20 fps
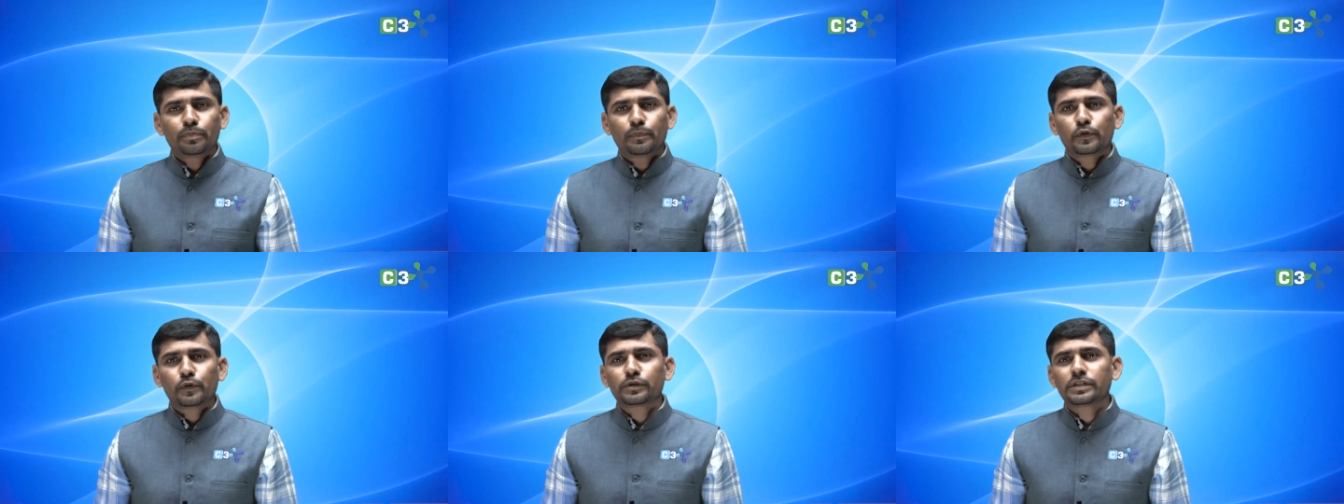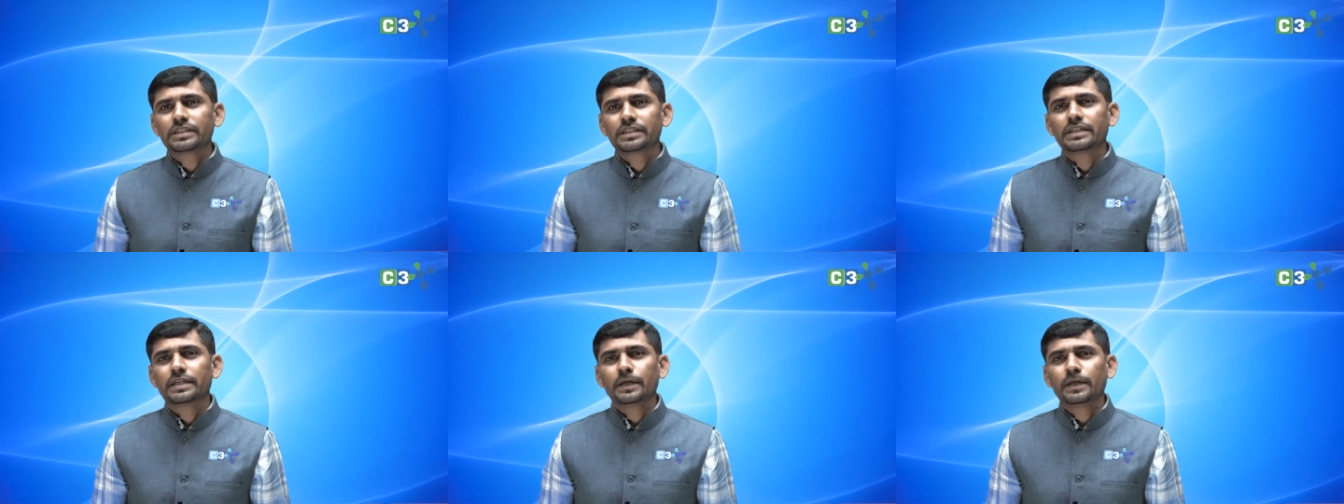
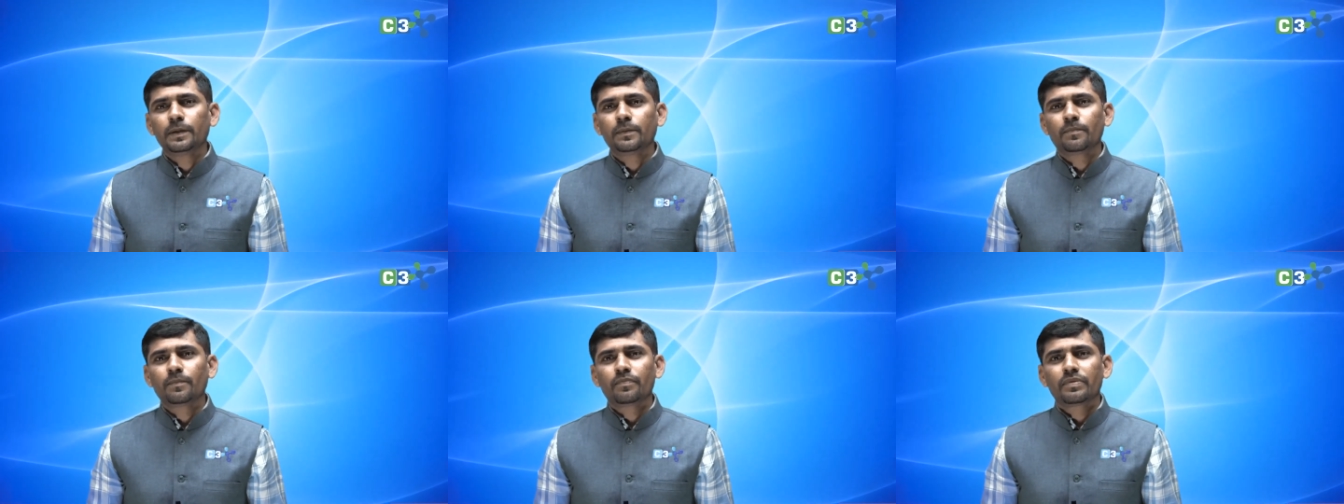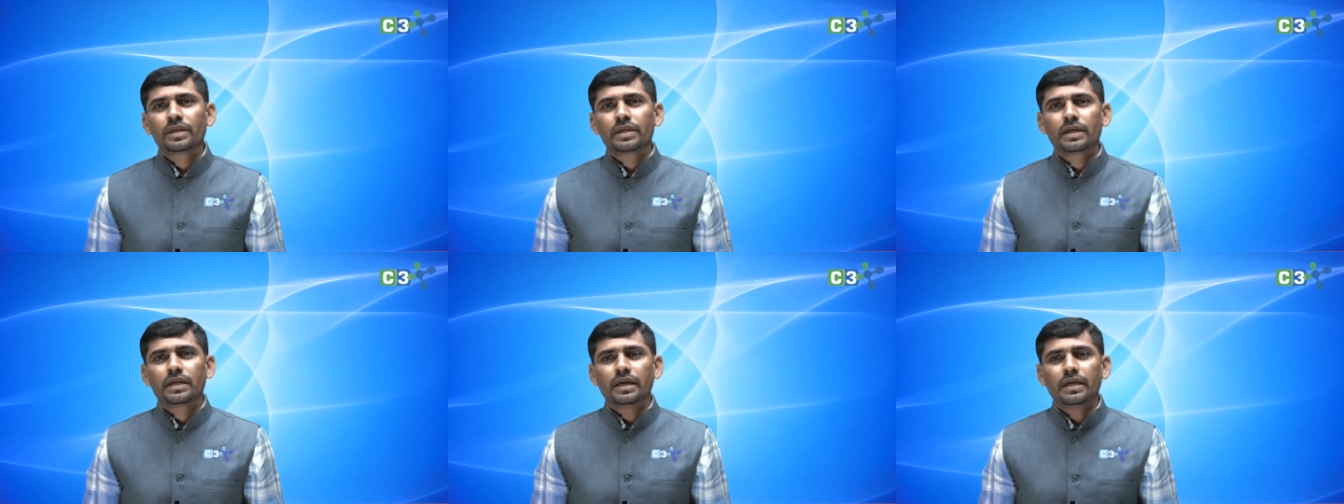प्रोसेस है
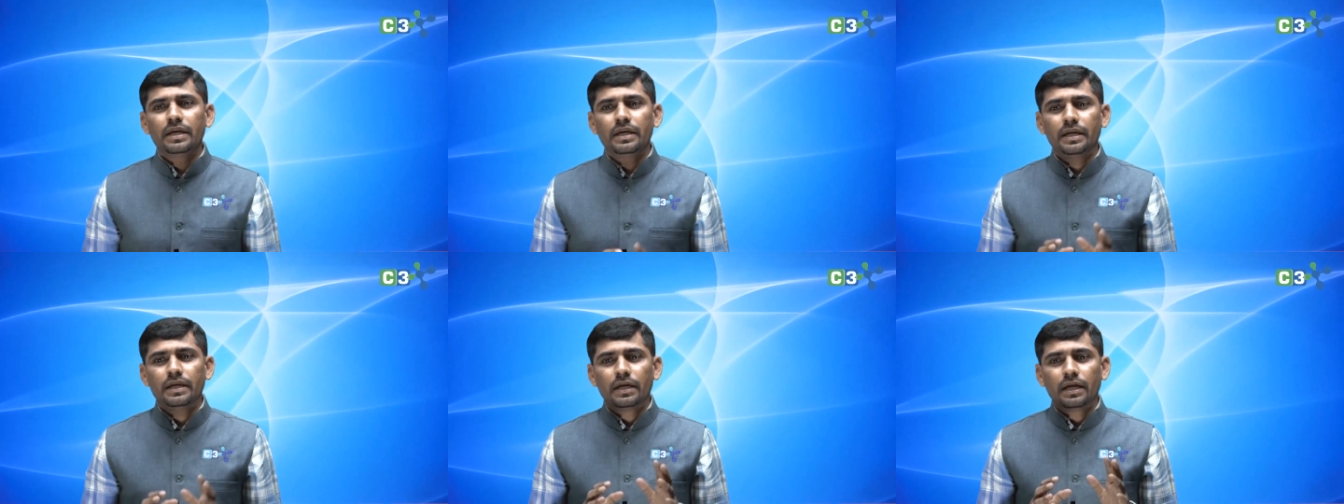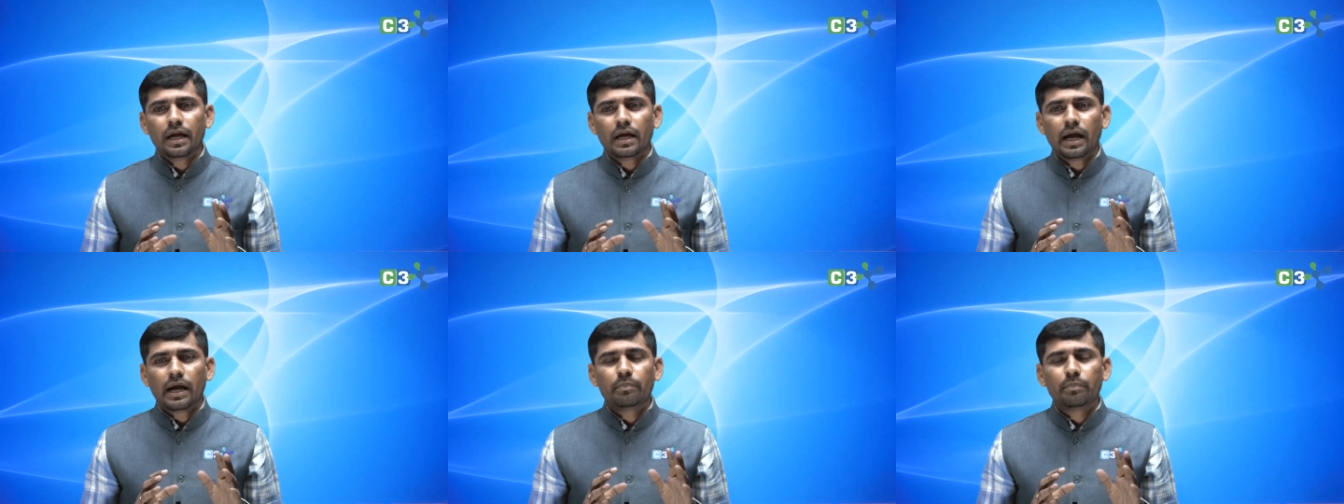कि
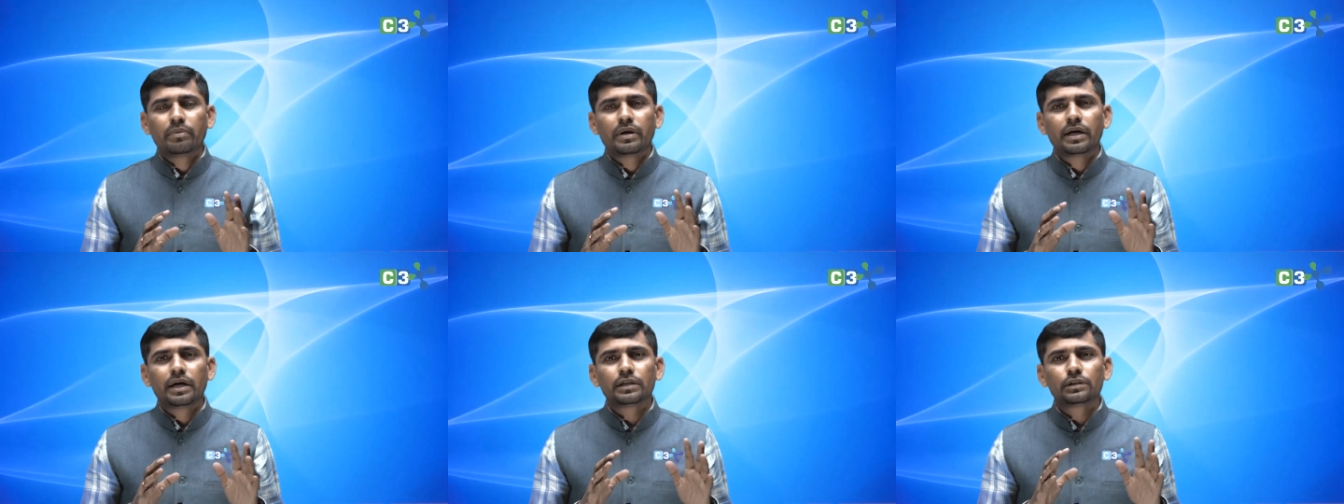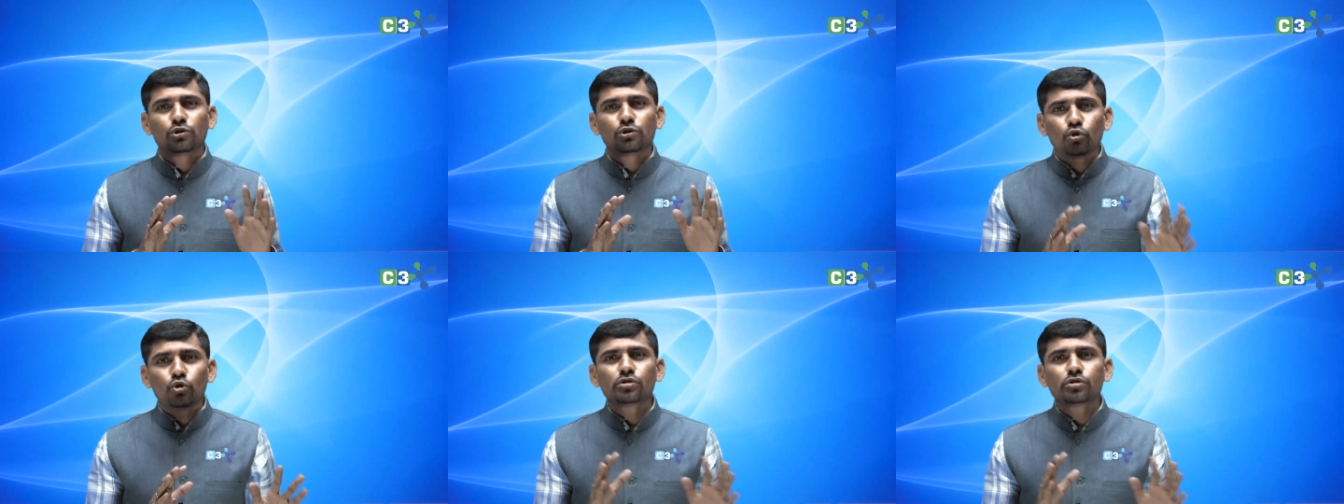आपका
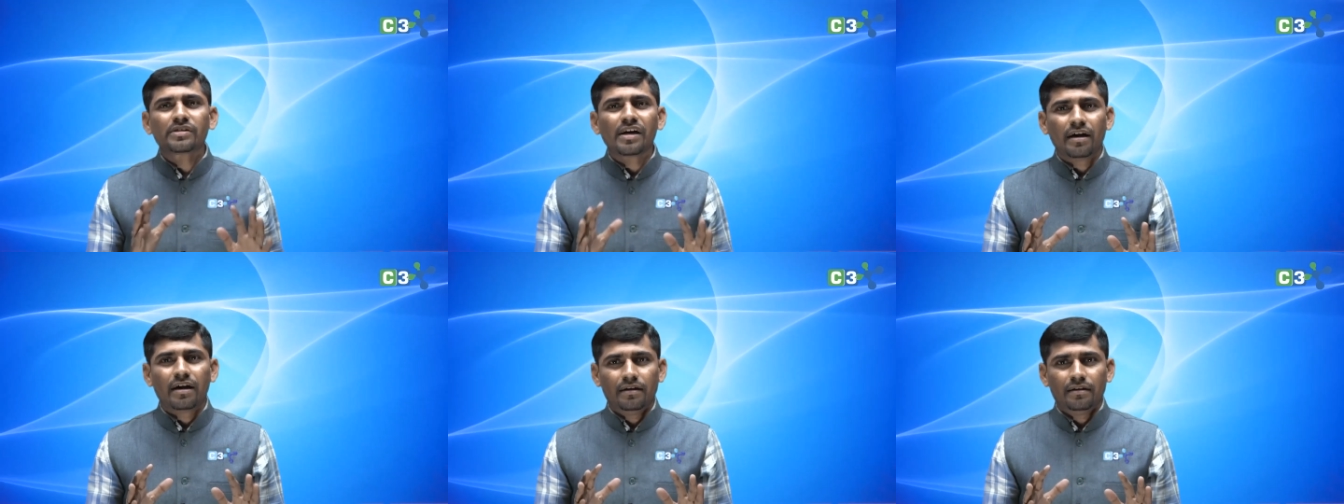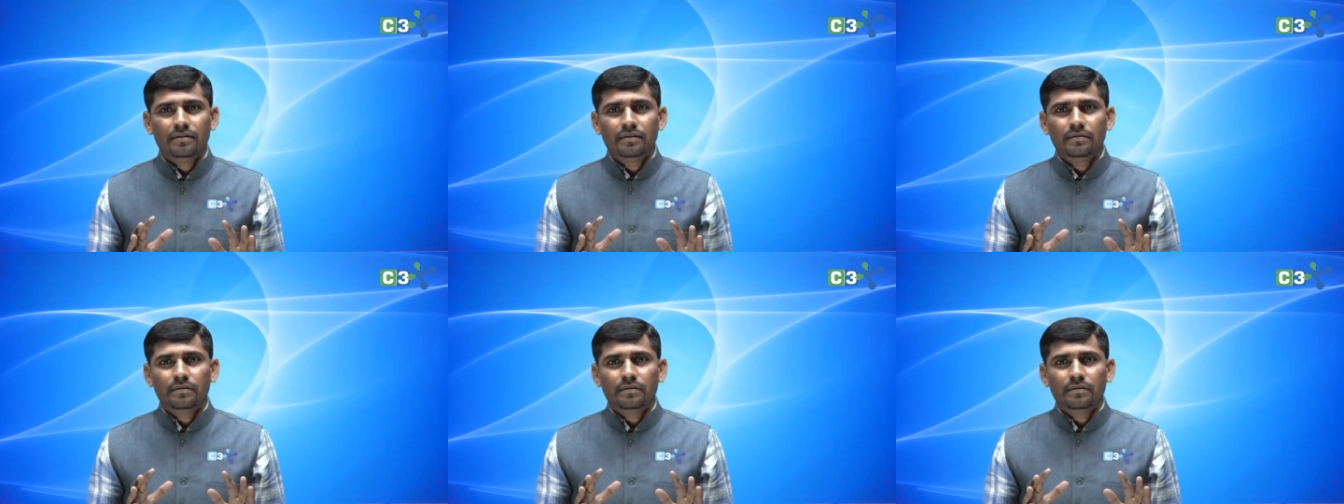दो साल